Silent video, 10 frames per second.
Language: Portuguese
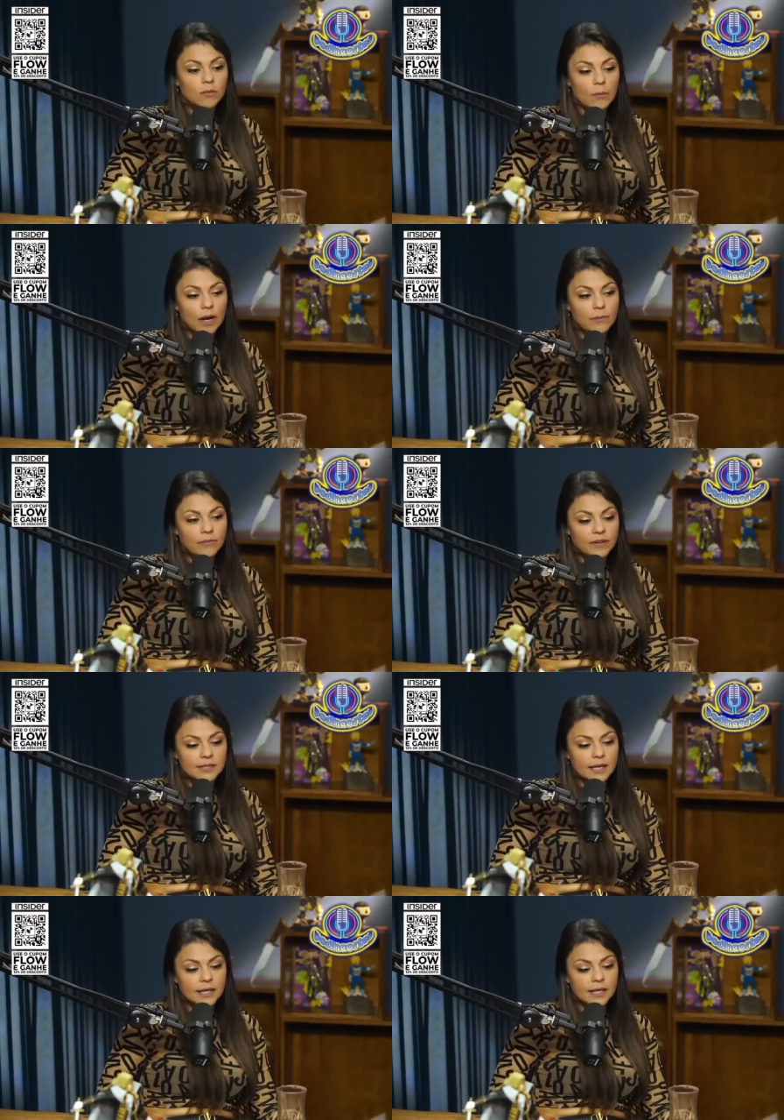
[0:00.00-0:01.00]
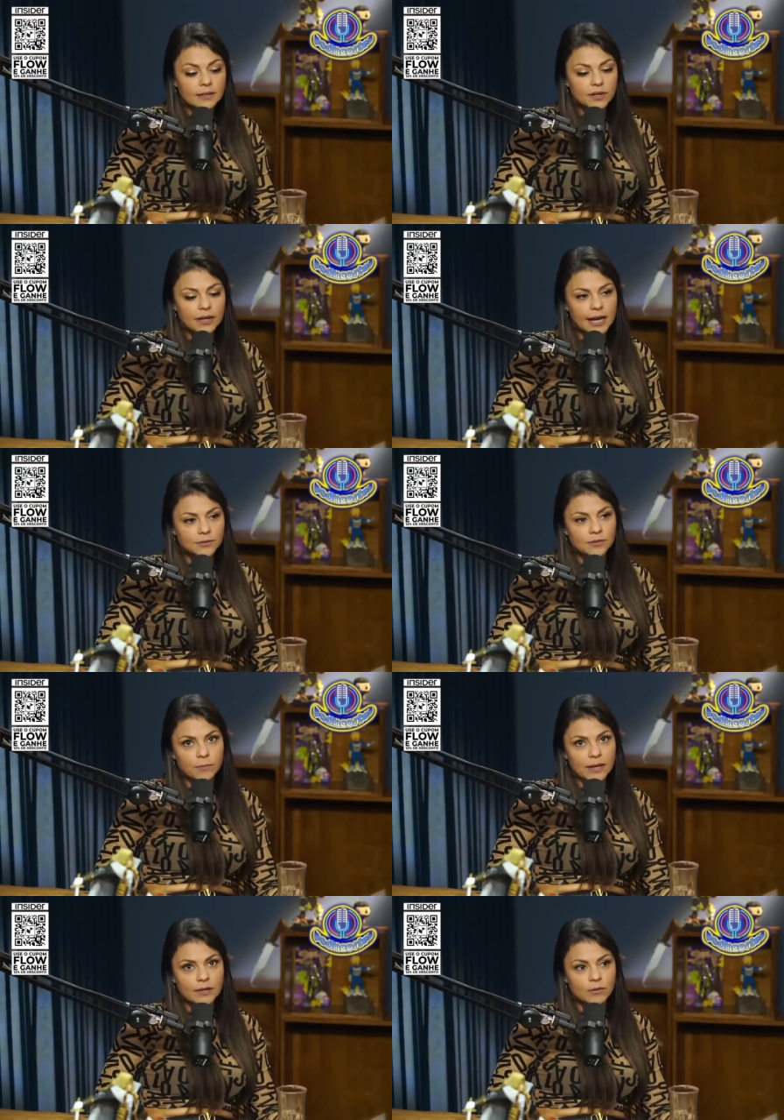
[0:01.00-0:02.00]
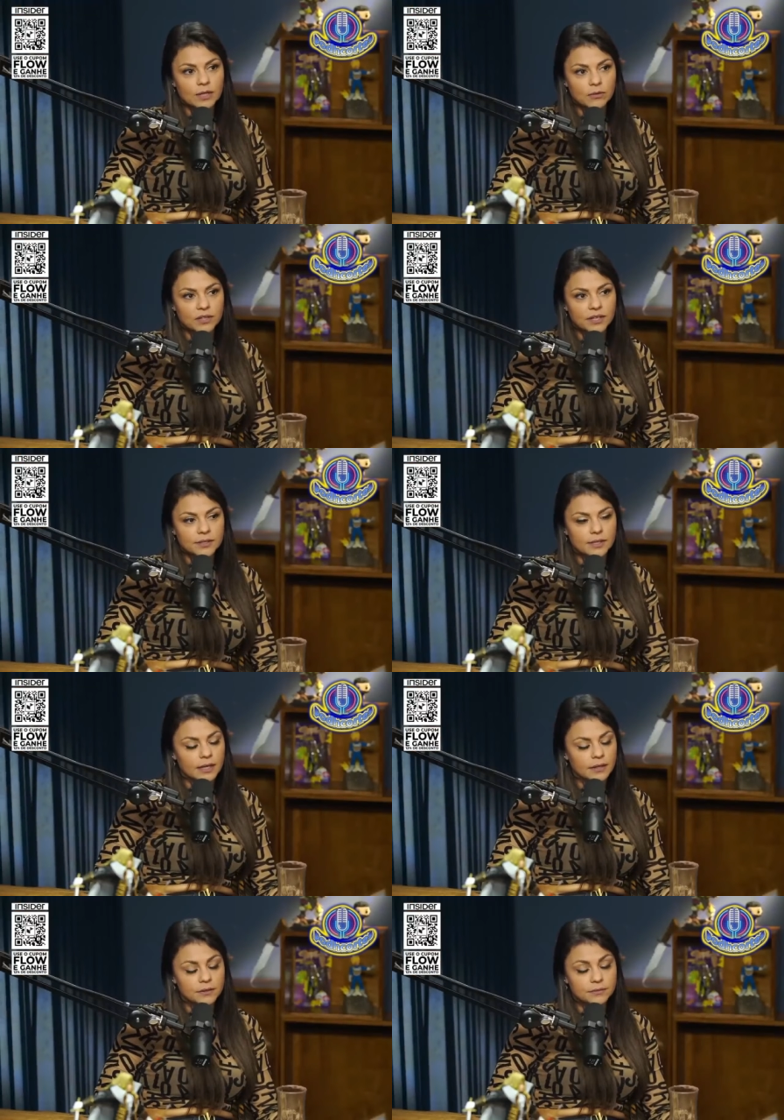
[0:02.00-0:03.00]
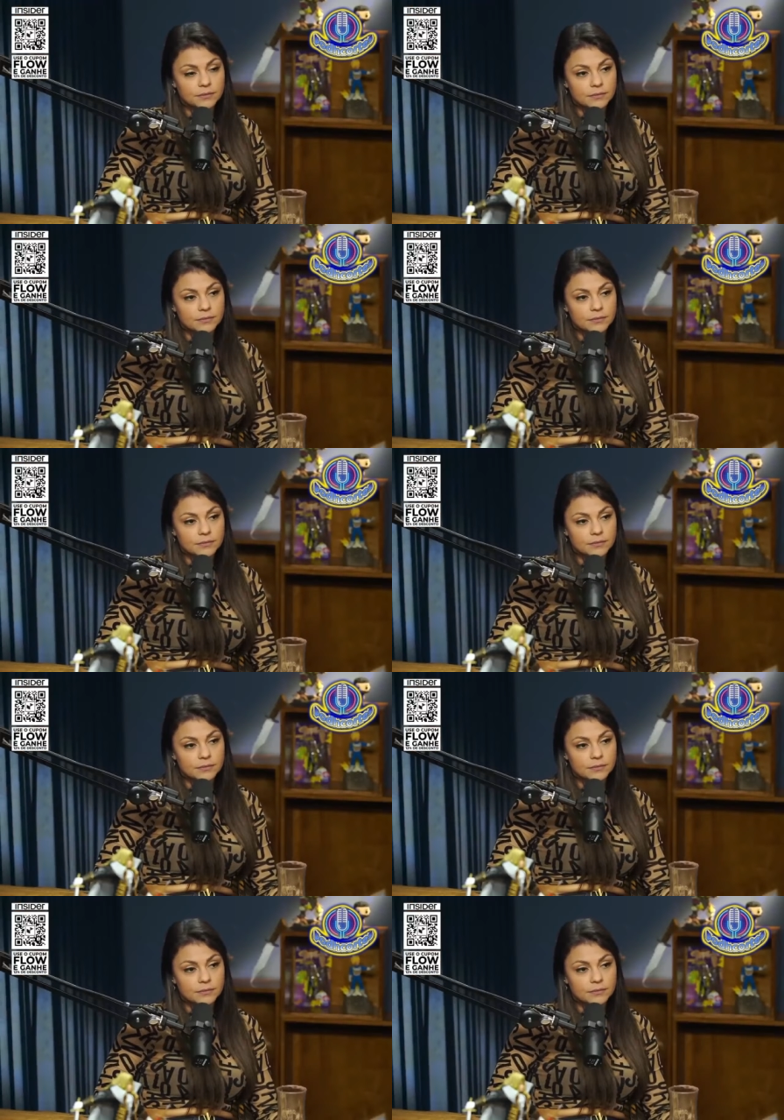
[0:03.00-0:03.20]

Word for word: a mulher me fez ter 15 orgasmos, eu parei de contar no 15, aí. Sério?